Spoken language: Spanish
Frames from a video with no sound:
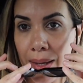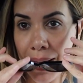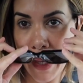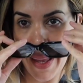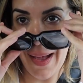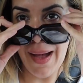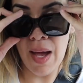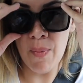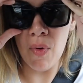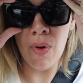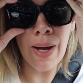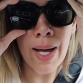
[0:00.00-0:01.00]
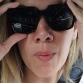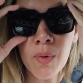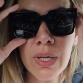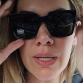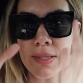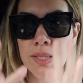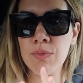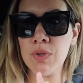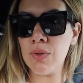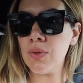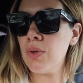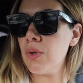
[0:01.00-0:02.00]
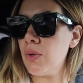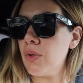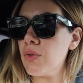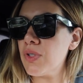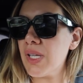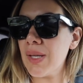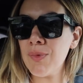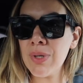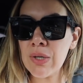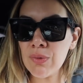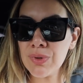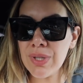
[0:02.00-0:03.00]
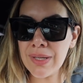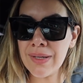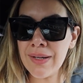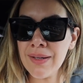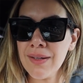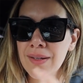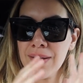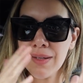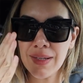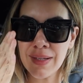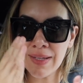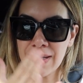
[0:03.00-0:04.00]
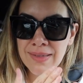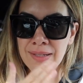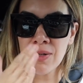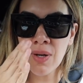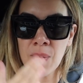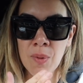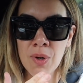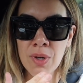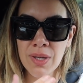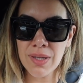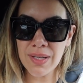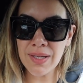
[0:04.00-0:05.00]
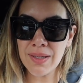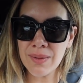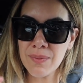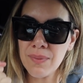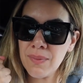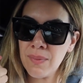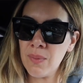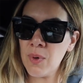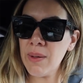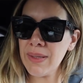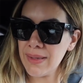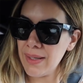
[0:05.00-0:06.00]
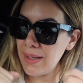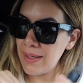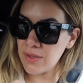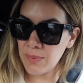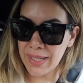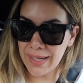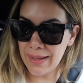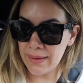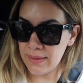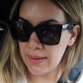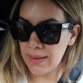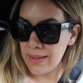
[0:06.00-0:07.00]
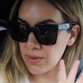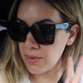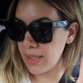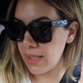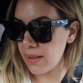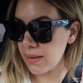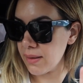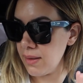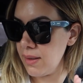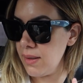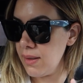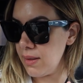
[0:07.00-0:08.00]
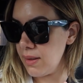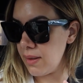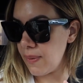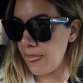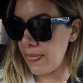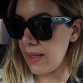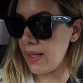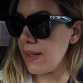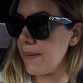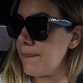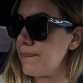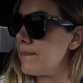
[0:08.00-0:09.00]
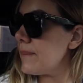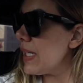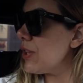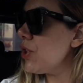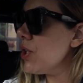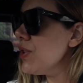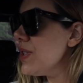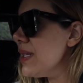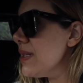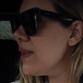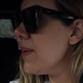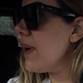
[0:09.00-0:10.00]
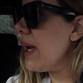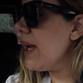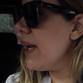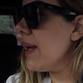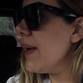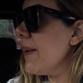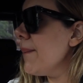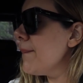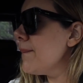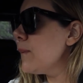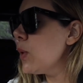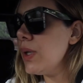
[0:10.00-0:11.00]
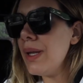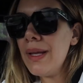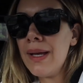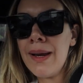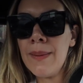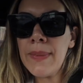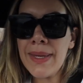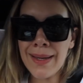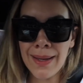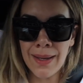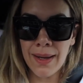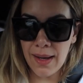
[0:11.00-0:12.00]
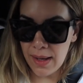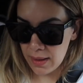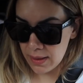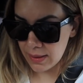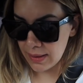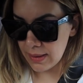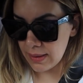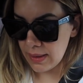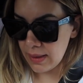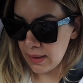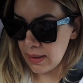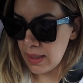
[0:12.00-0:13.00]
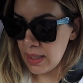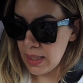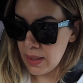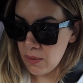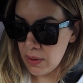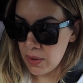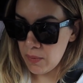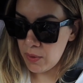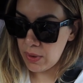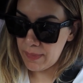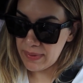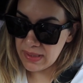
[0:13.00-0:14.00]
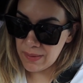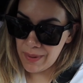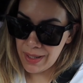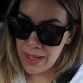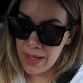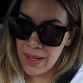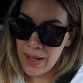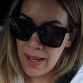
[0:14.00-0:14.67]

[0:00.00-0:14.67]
Que amo, amo ir al gym yo. O sea, dame una rutina y ya sé lo que voy y muévete, eso me encanta, eso y bailar. Eh, entonces eh, voy a dejar a Mía al kinder y luego me voy a pasar para allá